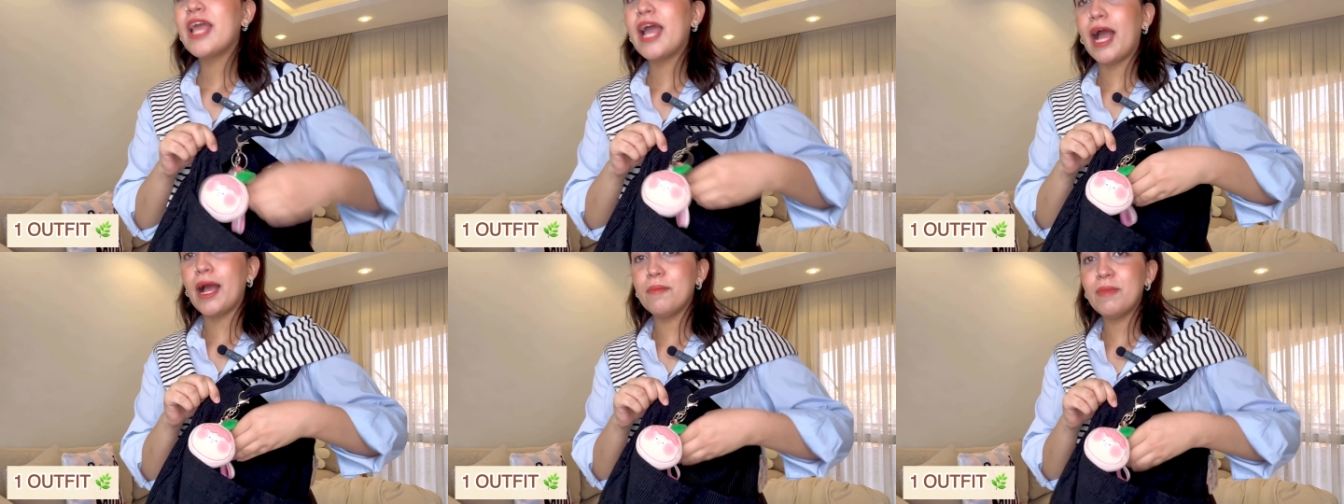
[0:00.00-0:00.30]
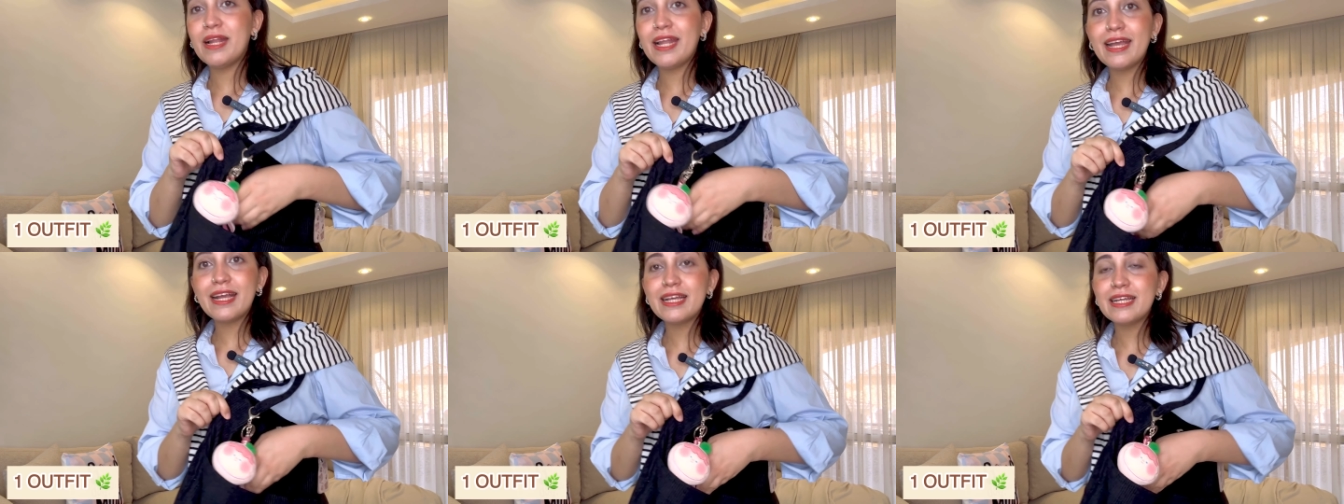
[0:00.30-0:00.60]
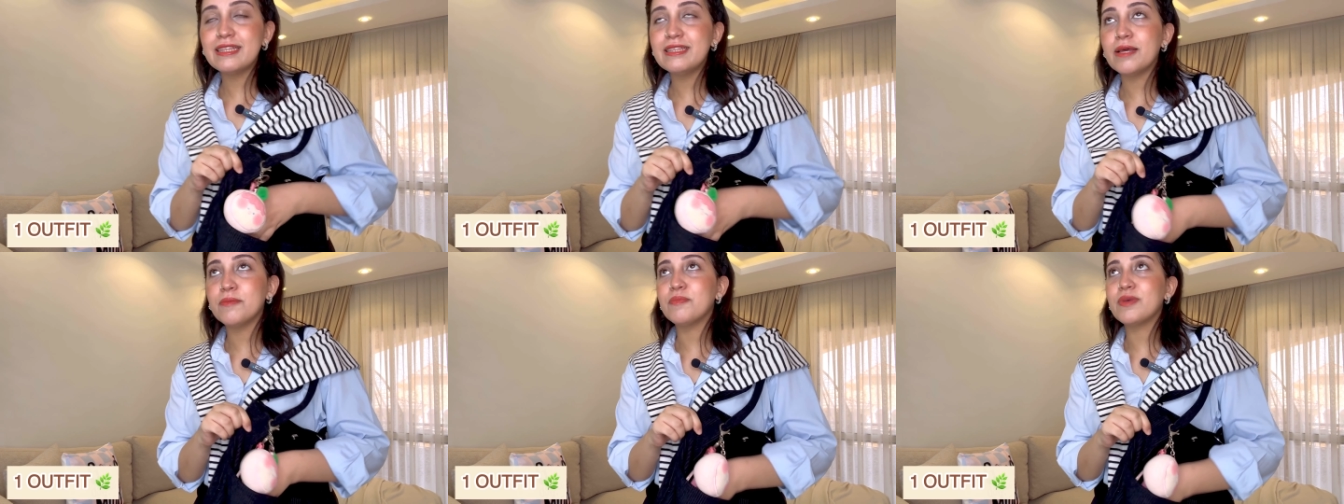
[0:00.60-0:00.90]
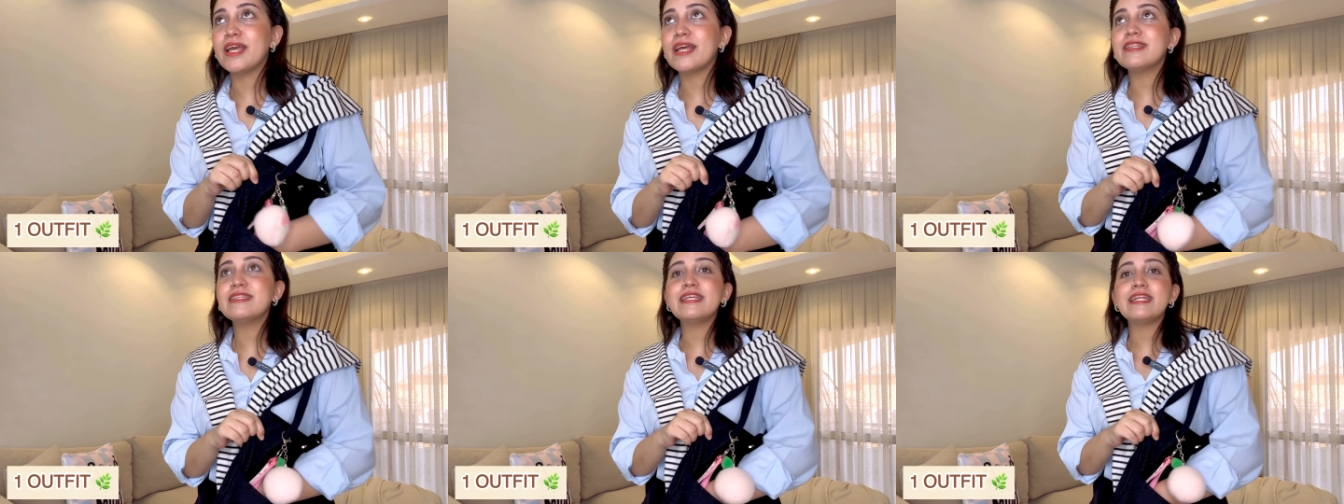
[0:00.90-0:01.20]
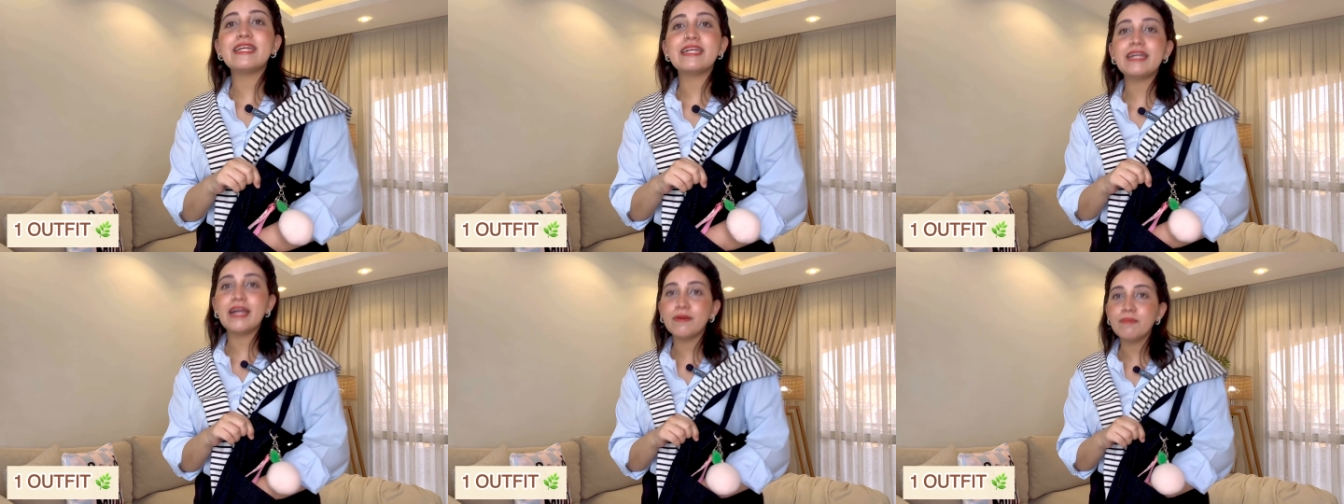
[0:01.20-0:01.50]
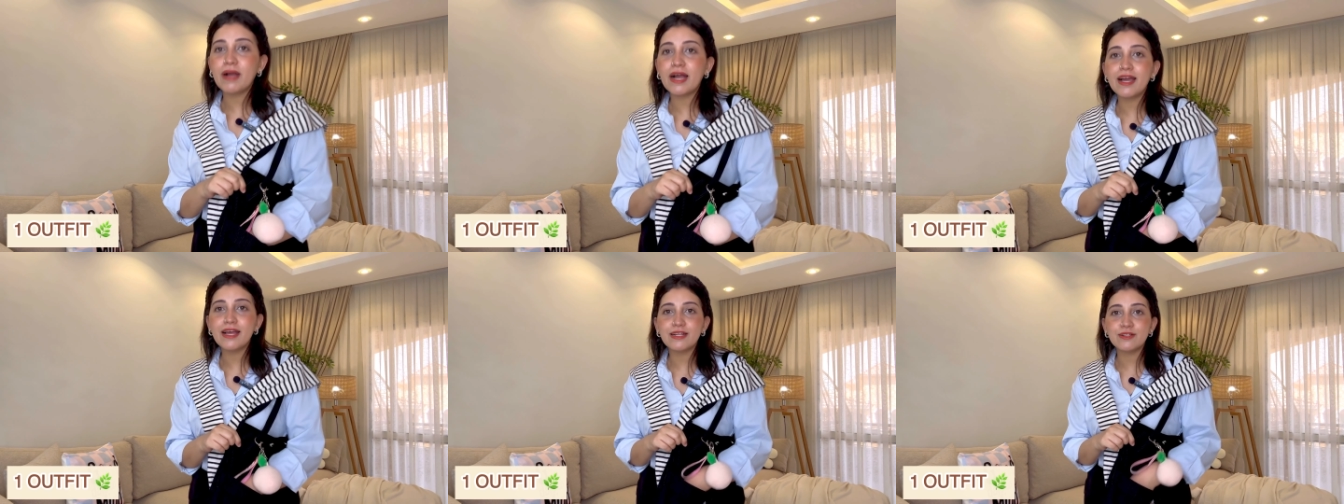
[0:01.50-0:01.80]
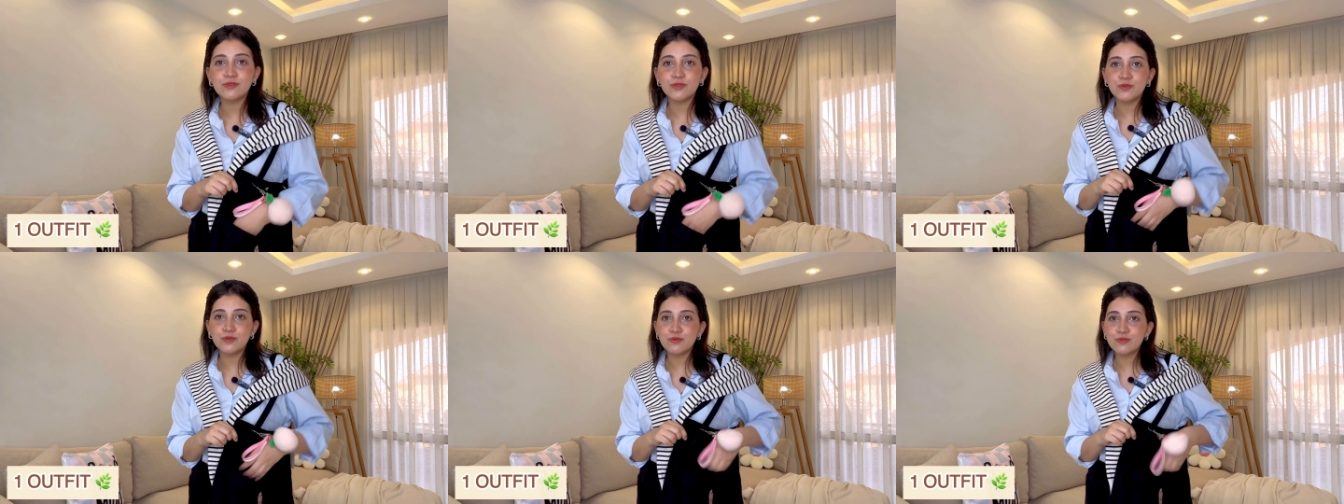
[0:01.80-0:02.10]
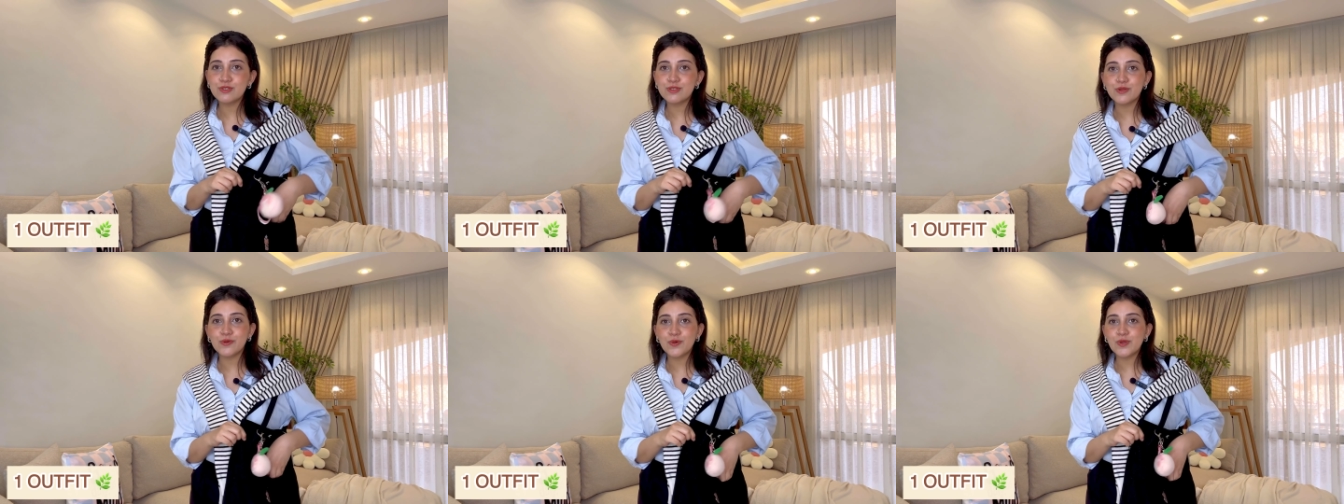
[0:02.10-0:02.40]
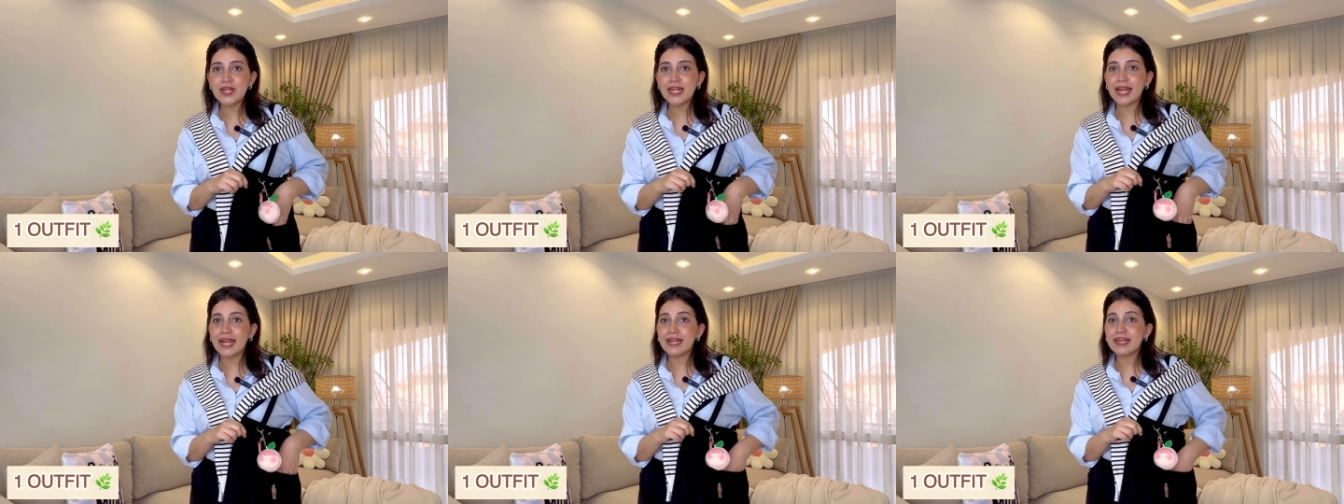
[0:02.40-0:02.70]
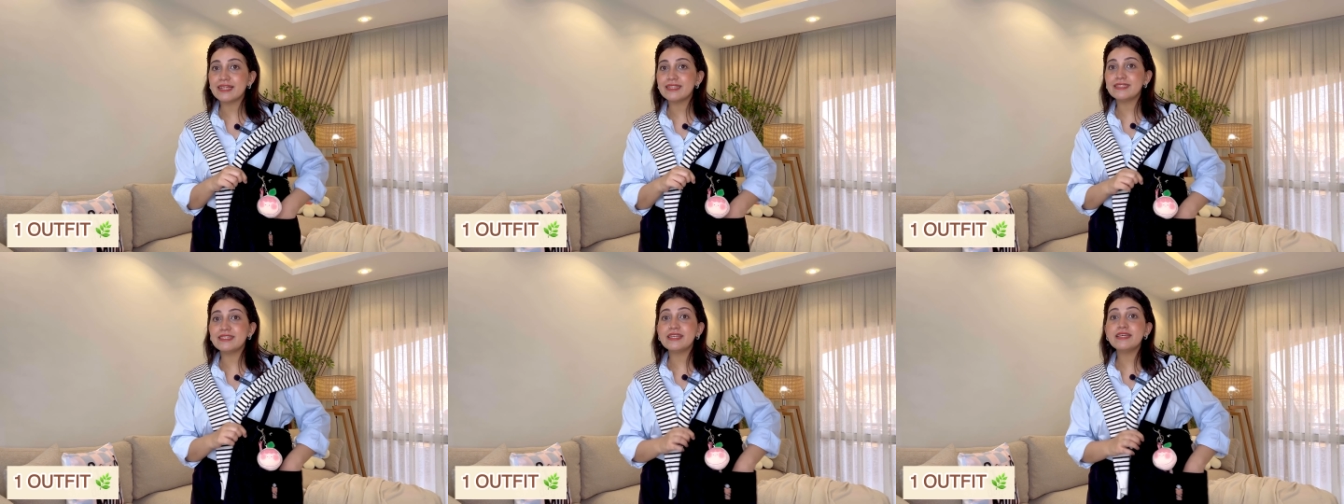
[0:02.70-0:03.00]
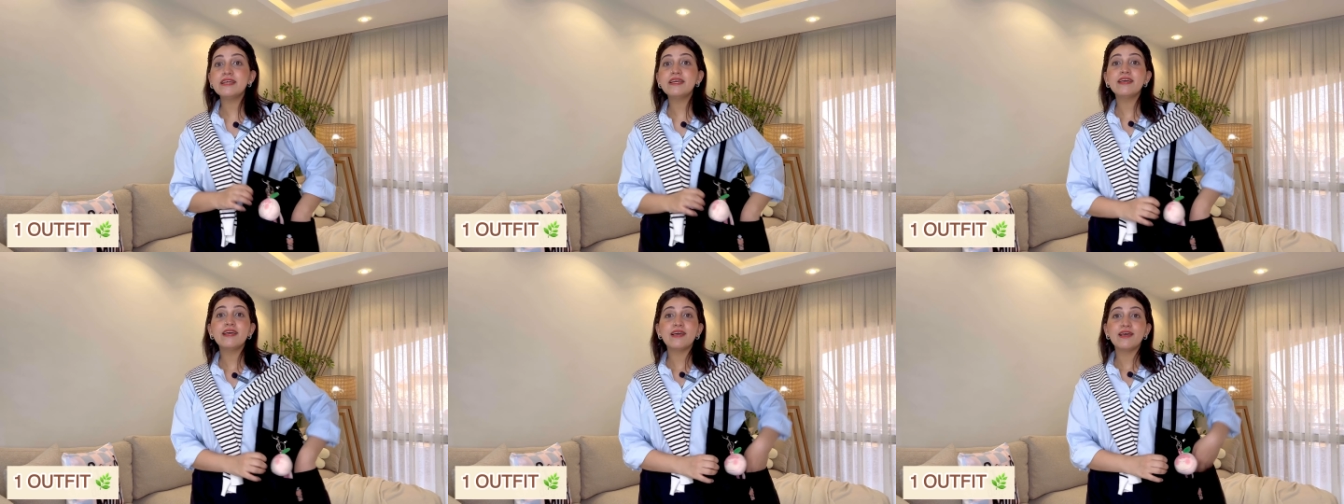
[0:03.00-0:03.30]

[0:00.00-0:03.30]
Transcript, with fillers: عمليه جدا بجد للجامعه للدروس لكل الحاجات دي